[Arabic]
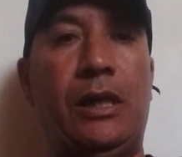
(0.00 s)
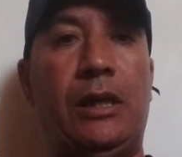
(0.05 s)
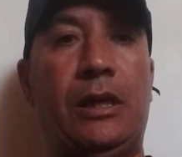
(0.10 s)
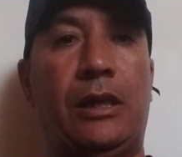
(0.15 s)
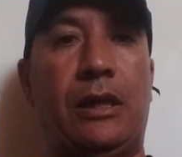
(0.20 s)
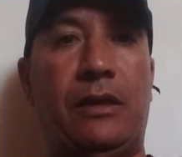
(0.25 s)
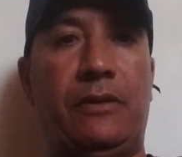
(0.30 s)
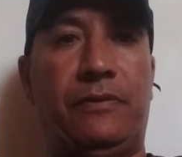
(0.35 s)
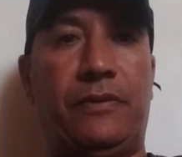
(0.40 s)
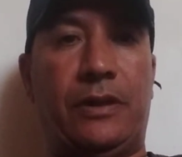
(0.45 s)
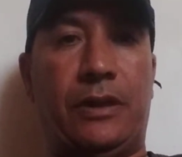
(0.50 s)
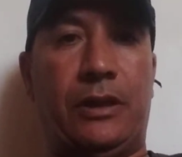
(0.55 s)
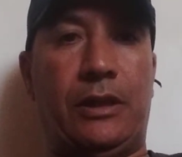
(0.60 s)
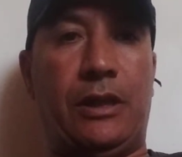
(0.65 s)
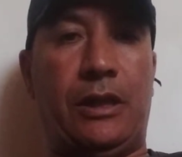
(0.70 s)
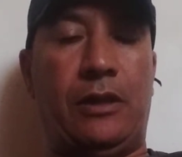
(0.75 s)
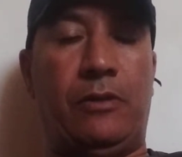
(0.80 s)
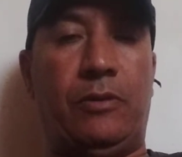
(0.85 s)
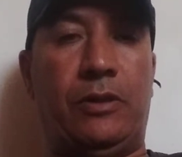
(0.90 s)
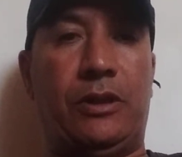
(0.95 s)

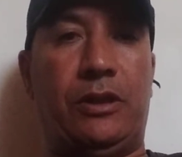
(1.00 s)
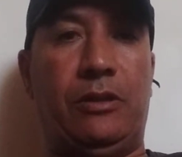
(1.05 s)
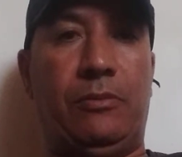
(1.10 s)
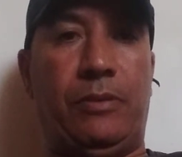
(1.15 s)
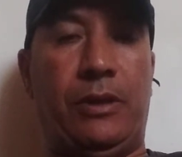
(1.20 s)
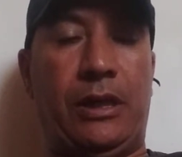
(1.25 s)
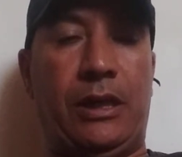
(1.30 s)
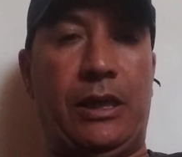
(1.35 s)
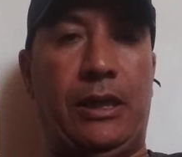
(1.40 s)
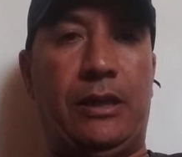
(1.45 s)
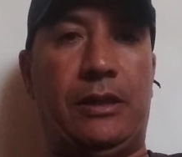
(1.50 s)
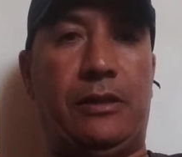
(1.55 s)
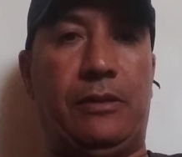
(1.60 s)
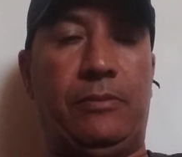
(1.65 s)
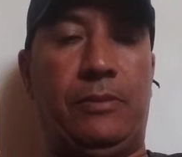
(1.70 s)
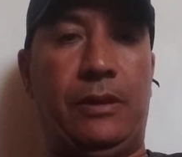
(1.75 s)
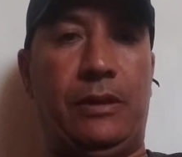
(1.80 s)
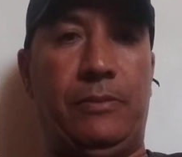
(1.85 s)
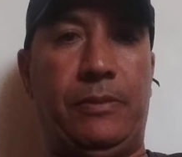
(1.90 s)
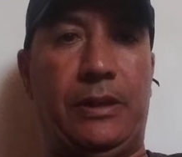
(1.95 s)
كالفضة والدباغ على
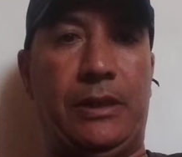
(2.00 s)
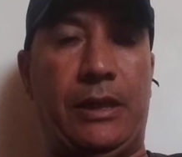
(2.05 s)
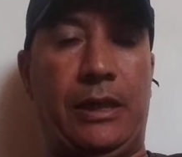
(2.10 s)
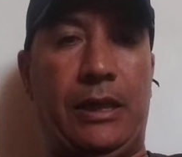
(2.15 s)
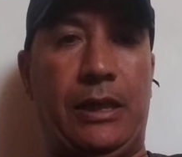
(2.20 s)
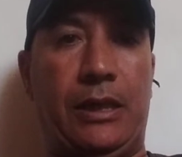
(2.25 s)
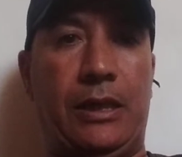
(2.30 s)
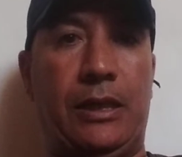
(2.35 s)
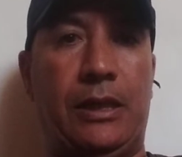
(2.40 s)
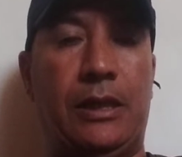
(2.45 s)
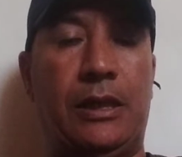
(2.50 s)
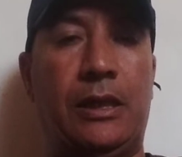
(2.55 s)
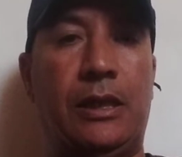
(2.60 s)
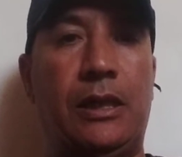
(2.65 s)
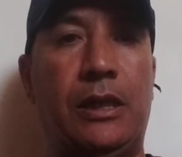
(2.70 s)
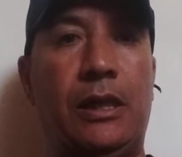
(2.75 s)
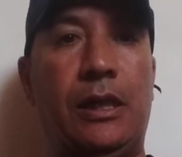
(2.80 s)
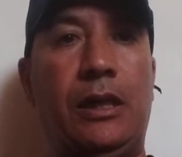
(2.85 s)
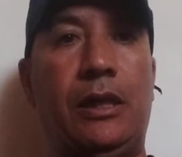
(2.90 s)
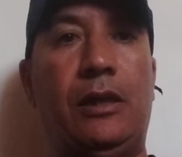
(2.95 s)
سبيل المثال
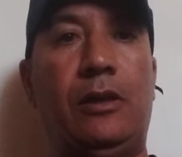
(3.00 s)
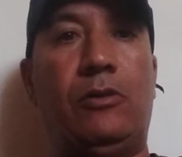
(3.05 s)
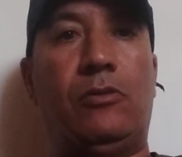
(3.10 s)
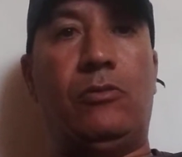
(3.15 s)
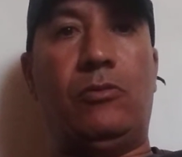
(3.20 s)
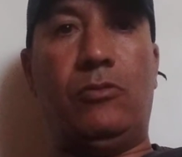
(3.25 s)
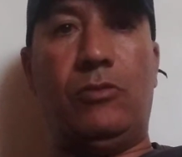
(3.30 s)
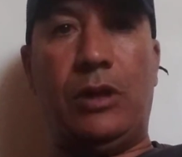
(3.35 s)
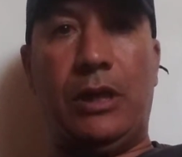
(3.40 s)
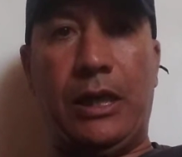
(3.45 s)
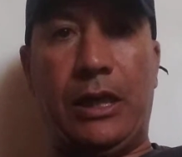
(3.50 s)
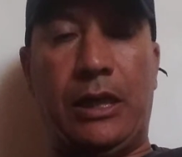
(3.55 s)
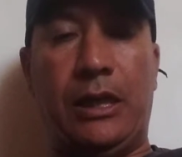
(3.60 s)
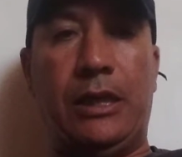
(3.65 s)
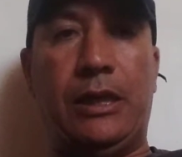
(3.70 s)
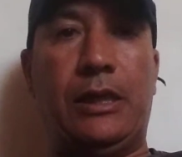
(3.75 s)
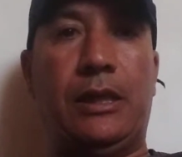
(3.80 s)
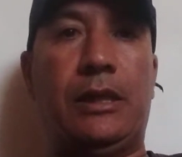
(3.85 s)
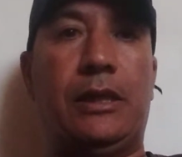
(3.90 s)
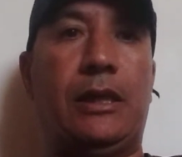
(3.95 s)

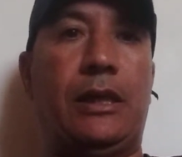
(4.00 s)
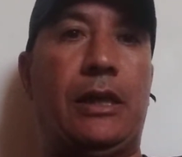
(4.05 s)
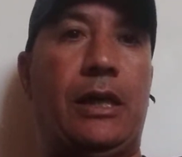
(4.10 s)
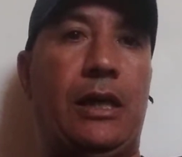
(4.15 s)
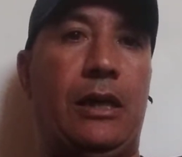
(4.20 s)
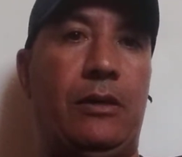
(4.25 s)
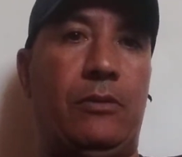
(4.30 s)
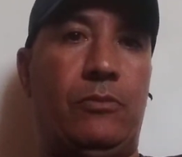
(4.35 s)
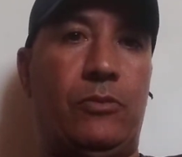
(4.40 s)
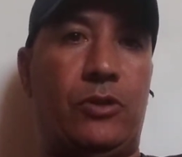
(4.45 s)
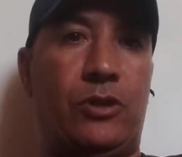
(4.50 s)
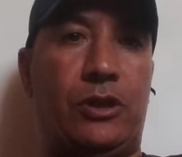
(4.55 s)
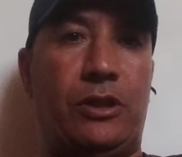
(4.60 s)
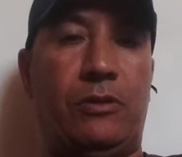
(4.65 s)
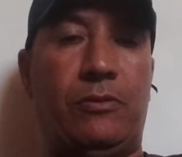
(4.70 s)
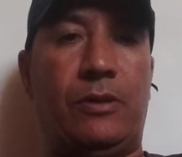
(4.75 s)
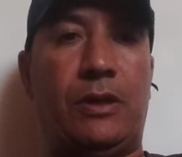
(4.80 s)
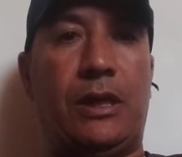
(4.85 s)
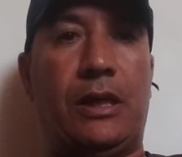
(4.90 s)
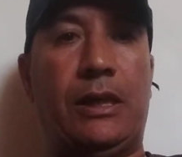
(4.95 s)
ولكن على
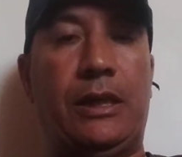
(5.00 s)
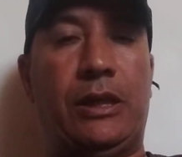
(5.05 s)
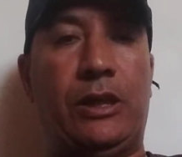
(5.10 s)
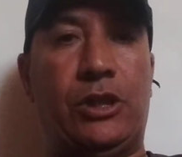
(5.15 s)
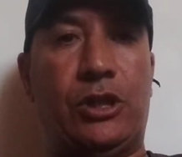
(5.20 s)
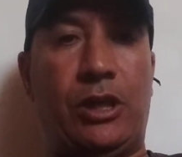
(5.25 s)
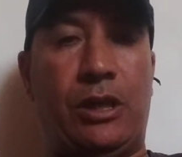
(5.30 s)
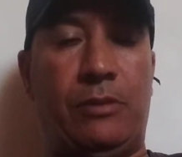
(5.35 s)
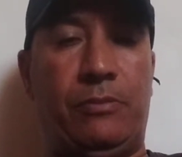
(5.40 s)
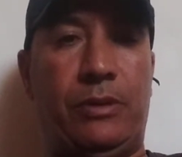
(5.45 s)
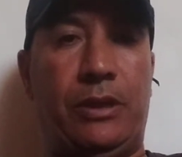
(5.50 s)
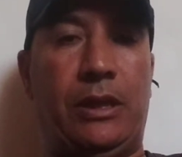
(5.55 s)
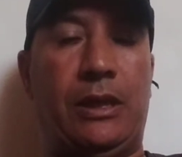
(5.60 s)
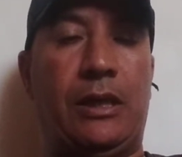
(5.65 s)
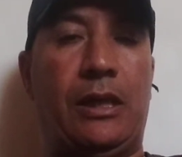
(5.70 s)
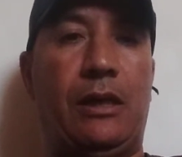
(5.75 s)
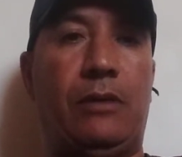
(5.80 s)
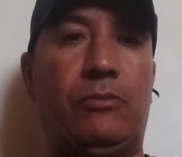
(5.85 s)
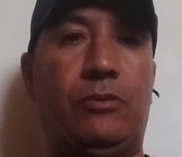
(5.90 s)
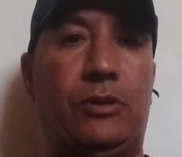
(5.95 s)
المستوى الإيجابي
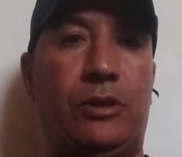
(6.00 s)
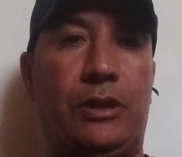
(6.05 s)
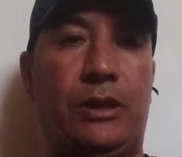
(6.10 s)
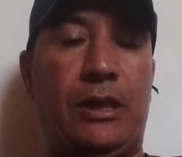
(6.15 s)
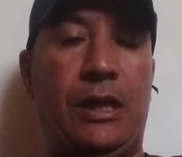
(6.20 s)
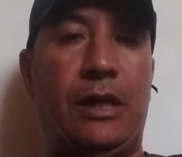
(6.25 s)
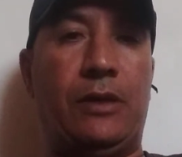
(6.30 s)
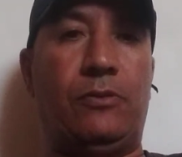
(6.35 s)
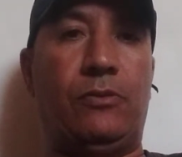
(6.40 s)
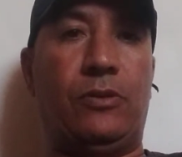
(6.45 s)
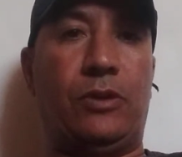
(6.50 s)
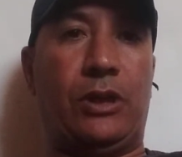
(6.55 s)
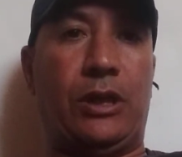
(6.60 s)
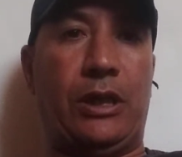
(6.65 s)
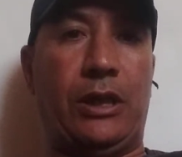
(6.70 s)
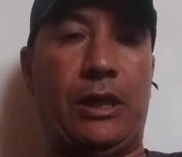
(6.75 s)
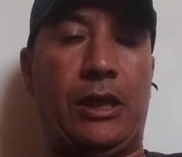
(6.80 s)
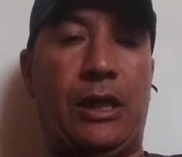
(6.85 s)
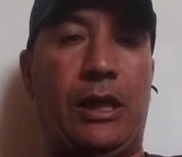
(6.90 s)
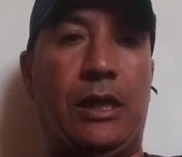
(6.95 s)
لابد لا
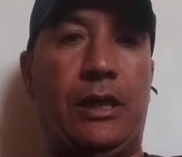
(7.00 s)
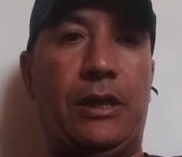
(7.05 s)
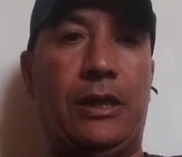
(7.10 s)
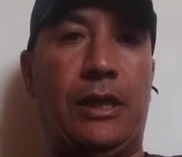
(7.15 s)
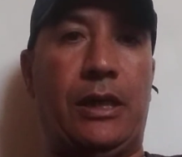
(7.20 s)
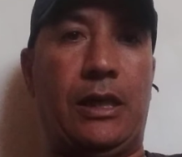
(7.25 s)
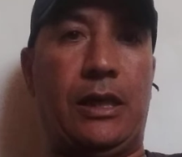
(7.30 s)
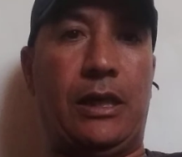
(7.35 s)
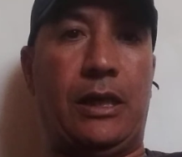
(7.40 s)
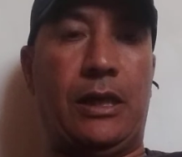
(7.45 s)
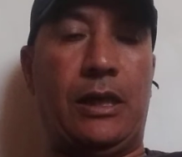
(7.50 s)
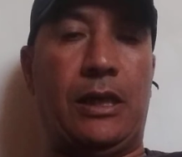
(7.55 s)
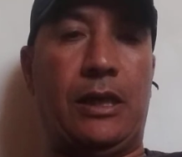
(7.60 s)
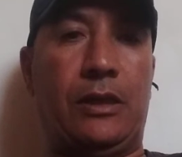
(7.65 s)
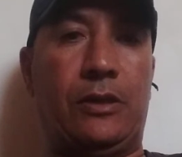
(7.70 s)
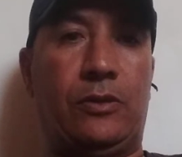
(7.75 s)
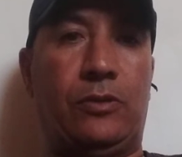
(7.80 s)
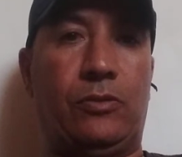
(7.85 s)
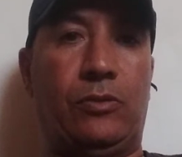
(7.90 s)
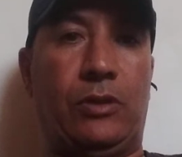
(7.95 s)
ننكر أن
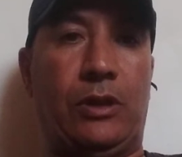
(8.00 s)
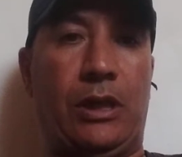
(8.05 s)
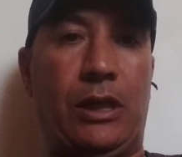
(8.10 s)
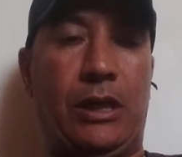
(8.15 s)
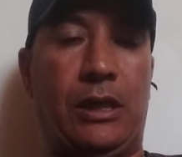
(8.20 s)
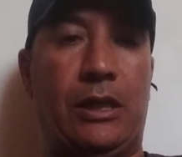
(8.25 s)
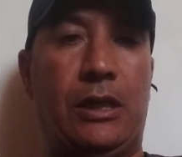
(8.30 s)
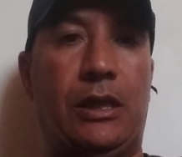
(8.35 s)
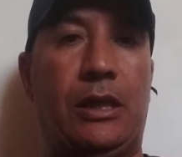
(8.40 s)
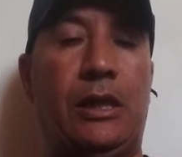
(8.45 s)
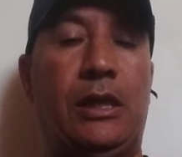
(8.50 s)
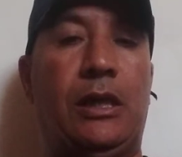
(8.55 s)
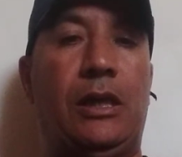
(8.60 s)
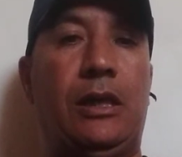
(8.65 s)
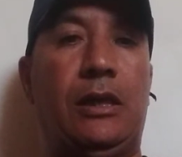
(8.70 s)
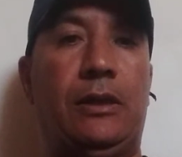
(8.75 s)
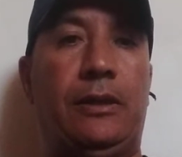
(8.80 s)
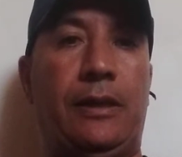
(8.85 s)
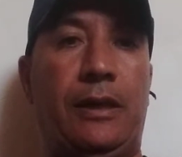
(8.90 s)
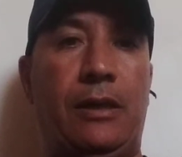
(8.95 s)
السكان
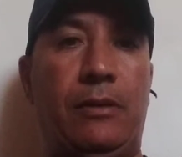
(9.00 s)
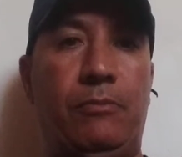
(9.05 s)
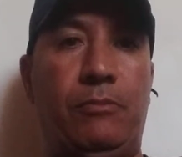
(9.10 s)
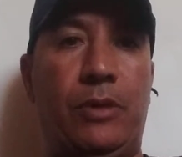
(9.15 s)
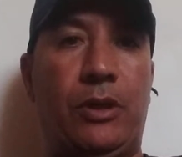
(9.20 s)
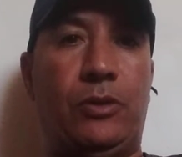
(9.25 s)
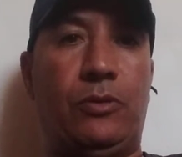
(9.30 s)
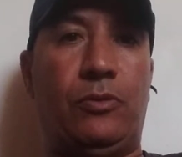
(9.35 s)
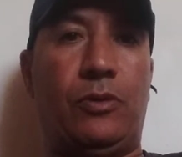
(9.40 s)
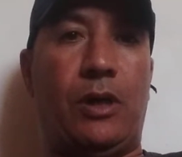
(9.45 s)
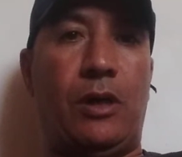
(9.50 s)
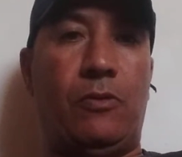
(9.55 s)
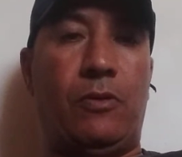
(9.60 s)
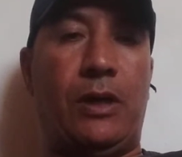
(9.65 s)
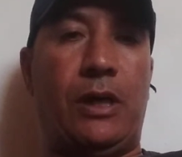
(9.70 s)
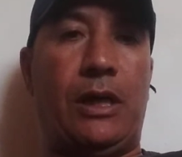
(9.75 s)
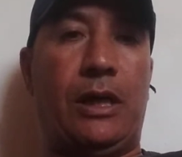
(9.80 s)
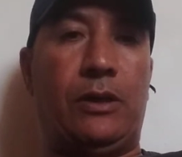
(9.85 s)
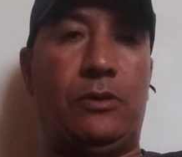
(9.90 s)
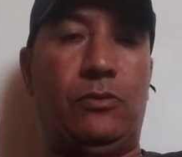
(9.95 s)
تلمذوا
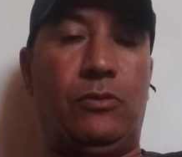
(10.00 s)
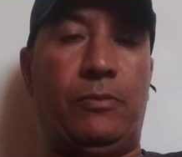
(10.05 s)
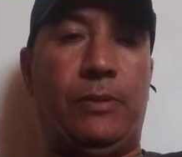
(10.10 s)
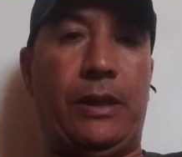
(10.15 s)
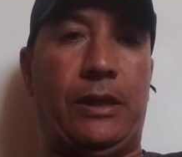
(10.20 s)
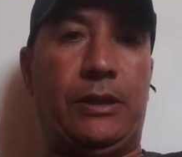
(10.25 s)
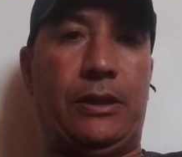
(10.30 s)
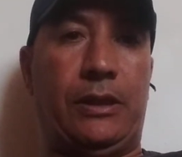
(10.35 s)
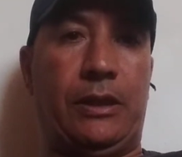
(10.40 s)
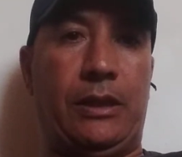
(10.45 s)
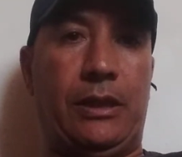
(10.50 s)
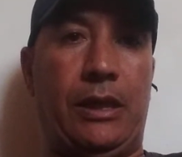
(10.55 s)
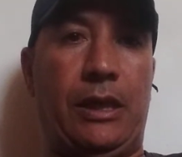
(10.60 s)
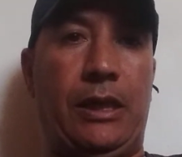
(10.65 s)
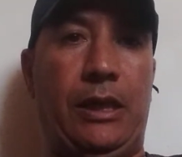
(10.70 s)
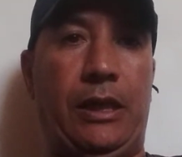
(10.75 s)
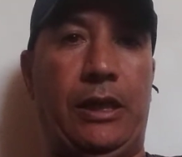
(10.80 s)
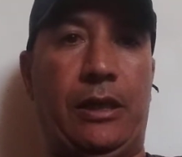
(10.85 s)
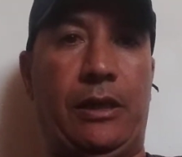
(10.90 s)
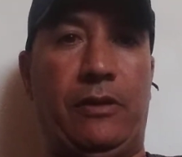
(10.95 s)
أو أخذوا بعض
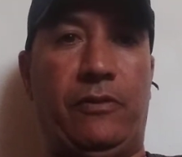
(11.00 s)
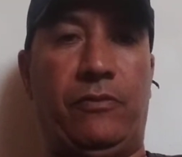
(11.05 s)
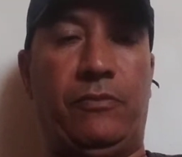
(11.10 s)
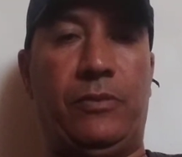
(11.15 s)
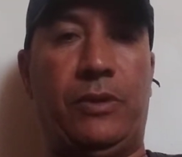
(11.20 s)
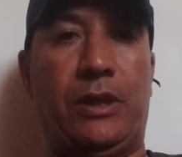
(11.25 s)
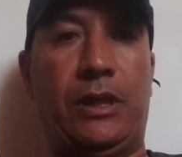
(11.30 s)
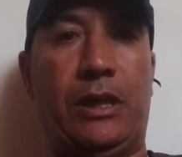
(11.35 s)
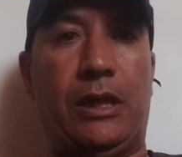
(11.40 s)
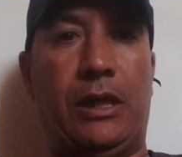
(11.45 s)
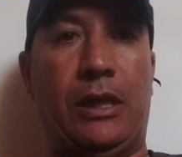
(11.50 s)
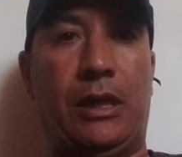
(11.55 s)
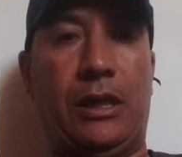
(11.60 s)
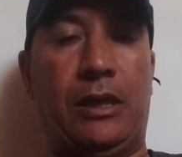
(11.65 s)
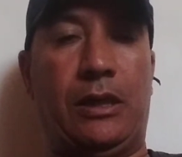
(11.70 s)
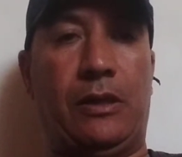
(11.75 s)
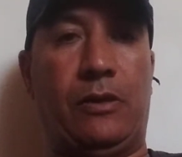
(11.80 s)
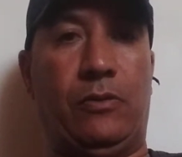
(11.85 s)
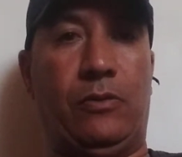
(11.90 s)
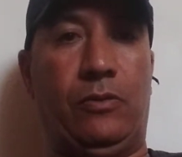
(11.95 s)
الحرف من
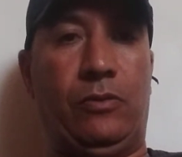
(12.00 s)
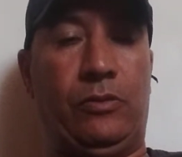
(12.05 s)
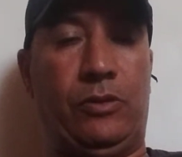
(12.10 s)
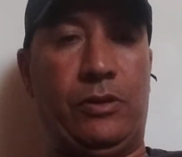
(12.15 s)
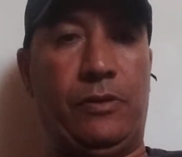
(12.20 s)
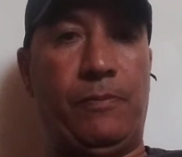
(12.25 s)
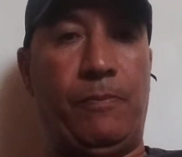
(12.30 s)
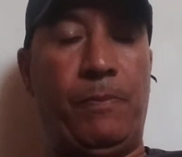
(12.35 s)
اليهود